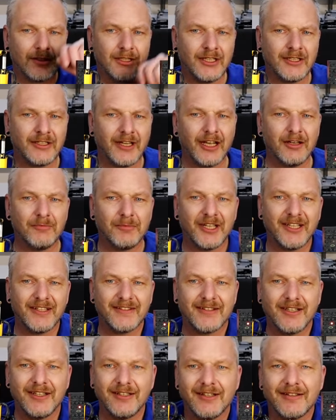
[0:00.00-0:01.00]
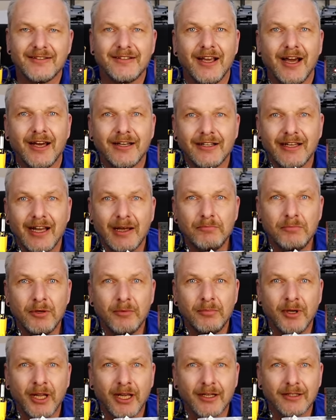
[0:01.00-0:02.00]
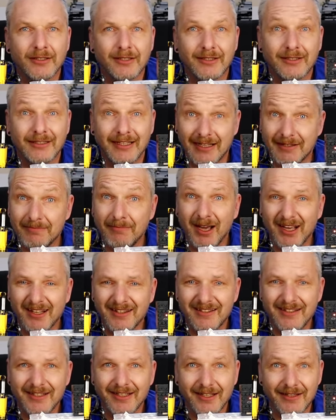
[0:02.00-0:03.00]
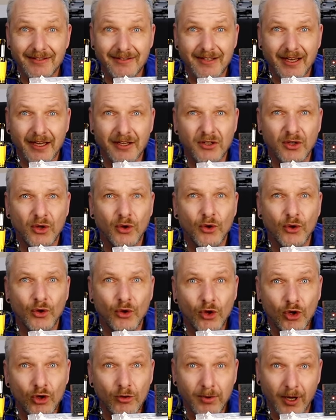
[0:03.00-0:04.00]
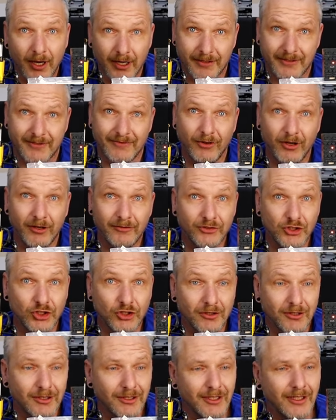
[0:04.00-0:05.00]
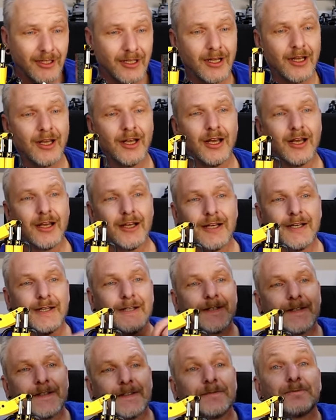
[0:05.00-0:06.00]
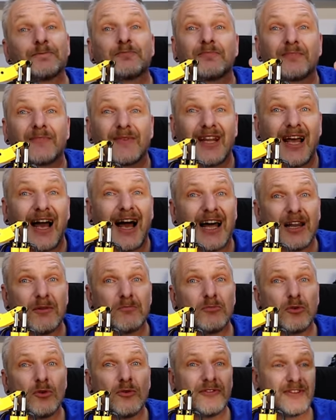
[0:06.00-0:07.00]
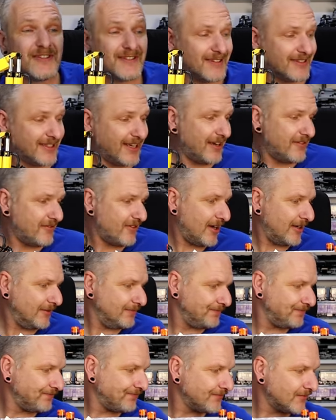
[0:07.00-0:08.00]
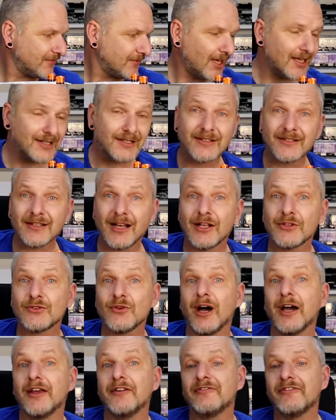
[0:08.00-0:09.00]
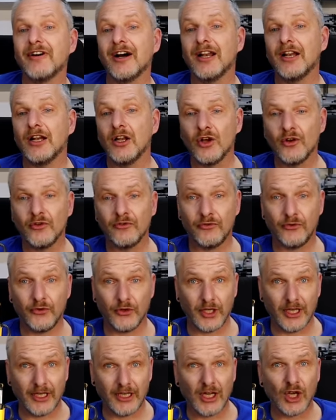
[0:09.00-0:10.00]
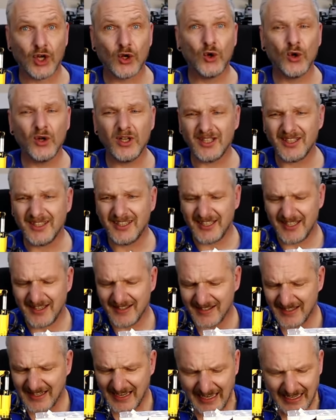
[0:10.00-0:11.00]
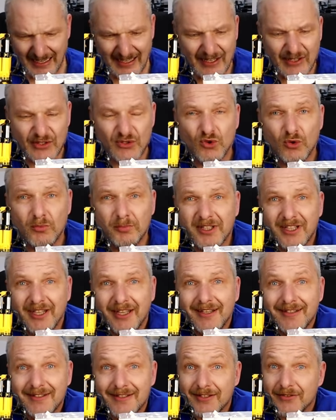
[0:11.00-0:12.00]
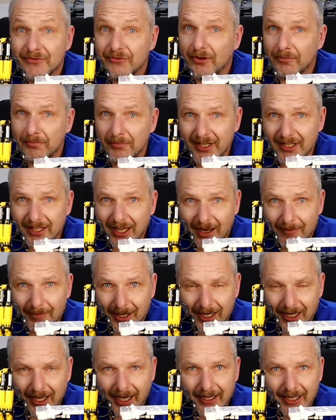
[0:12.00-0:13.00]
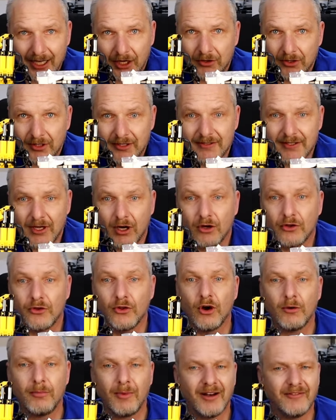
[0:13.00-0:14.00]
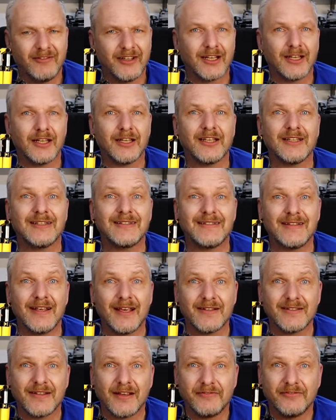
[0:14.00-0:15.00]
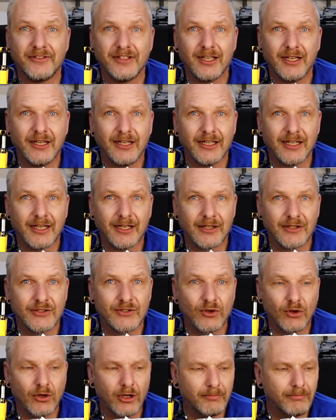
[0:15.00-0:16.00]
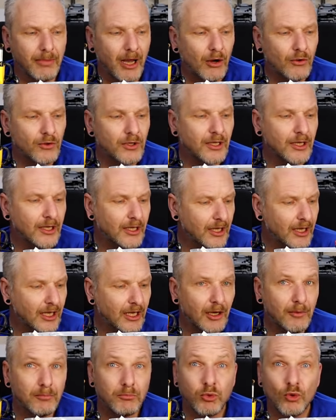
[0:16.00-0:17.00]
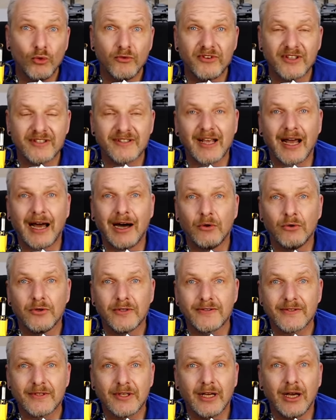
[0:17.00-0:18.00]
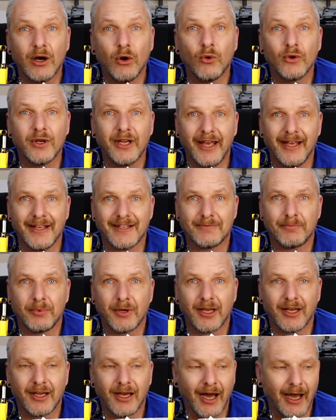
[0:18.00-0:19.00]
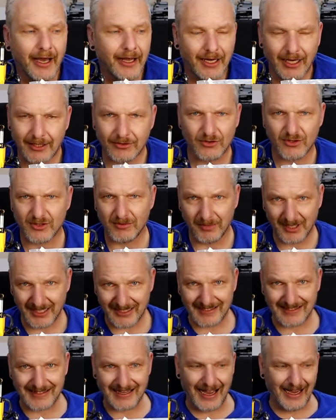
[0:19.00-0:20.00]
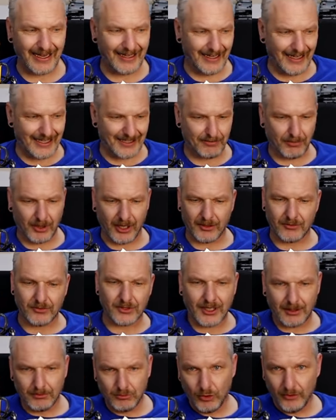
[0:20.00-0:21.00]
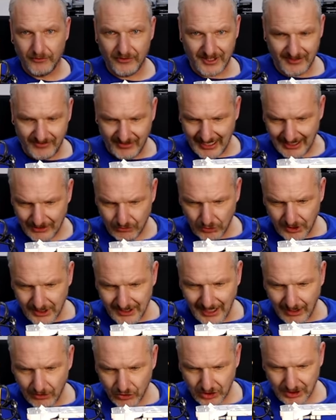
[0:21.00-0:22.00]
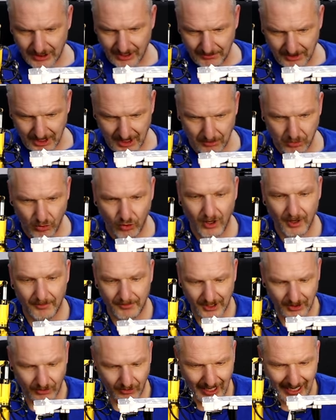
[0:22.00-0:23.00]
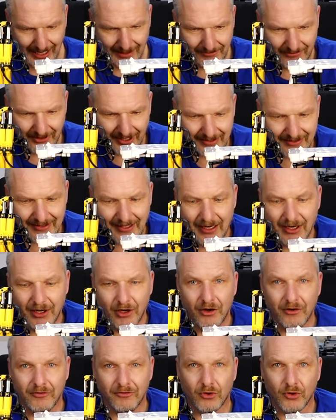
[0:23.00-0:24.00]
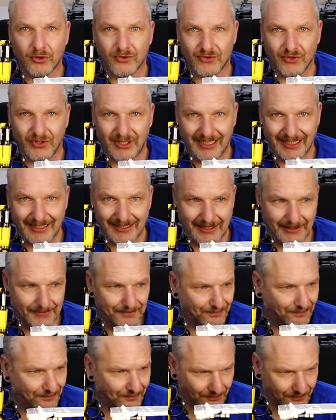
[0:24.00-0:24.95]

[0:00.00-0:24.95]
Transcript: Ich denke mal, ihr seht, dass hier eine Lampe blinkt. Das macht sie jetzt seit über zwölf Stunden. Da hat ein Buwis einen Treffer. Das ist also ein Fall für den Kundendienst. Somit hieß es für mich aber leider Gottes auch nochmal wirklich sehr, sehr viel hier zurückbauen. Buwis raus und S-Brick rein. Also zumindest einen S-Brick und dann Buwis wieder durchtauschen, damit die Programmierung halbwegs funktionierte.